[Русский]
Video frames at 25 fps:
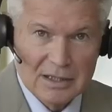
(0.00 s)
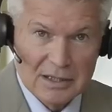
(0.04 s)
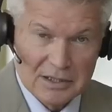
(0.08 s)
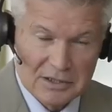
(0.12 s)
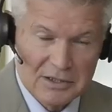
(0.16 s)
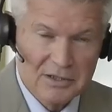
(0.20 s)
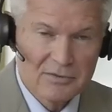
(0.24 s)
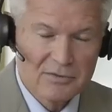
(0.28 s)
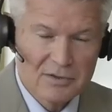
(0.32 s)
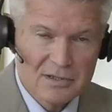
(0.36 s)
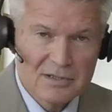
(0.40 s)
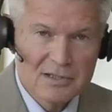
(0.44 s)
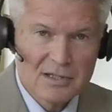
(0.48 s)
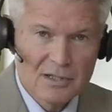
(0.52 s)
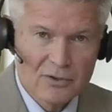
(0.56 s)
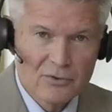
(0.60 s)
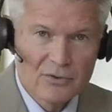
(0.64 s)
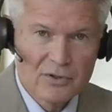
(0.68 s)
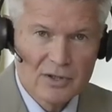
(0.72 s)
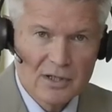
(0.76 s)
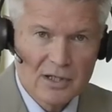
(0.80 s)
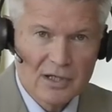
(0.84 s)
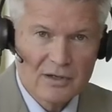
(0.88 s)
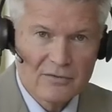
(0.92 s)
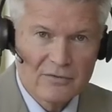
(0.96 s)
активных
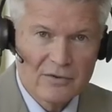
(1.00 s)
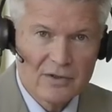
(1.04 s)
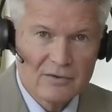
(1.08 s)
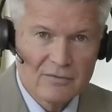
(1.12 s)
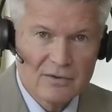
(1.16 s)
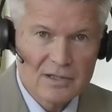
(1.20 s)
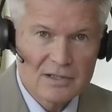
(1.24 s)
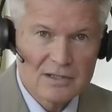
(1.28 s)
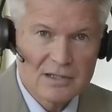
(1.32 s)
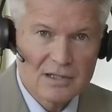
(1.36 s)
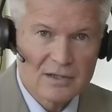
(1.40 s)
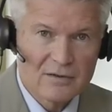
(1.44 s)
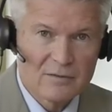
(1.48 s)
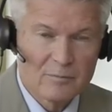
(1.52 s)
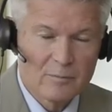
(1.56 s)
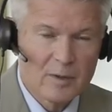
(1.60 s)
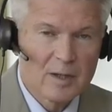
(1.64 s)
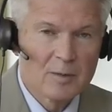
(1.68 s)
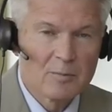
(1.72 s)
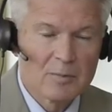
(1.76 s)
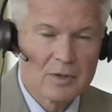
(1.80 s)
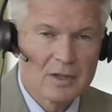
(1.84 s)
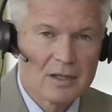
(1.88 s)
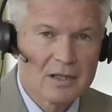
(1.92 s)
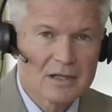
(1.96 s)
сторонников и инвесторов по
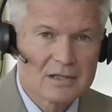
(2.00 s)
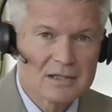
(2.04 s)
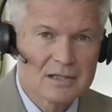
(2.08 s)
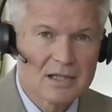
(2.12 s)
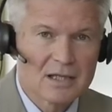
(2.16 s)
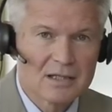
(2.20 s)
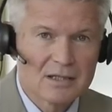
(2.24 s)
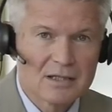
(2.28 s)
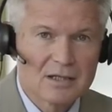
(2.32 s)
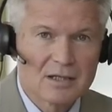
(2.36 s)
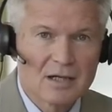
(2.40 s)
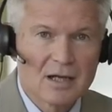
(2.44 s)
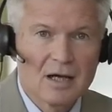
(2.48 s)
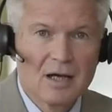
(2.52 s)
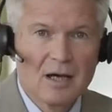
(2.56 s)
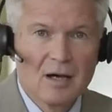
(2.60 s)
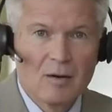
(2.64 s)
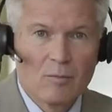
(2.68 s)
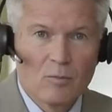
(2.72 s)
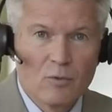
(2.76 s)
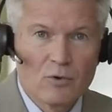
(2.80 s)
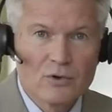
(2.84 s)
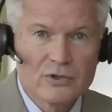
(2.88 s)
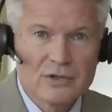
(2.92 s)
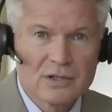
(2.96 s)
имени Александр
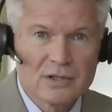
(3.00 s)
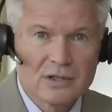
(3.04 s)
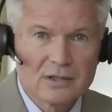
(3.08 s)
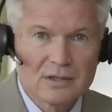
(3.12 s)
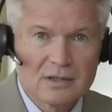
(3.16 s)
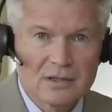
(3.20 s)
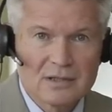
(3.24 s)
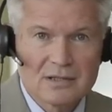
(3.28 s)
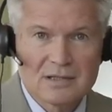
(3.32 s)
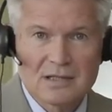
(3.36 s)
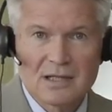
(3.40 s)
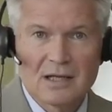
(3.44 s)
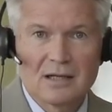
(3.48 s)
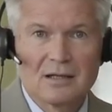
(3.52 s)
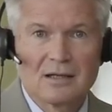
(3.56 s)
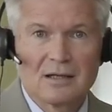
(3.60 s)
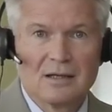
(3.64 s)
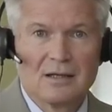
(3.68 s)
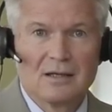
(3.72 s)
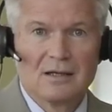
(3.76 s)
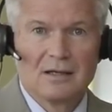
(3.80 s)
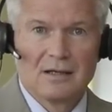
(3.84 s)
Мосин стал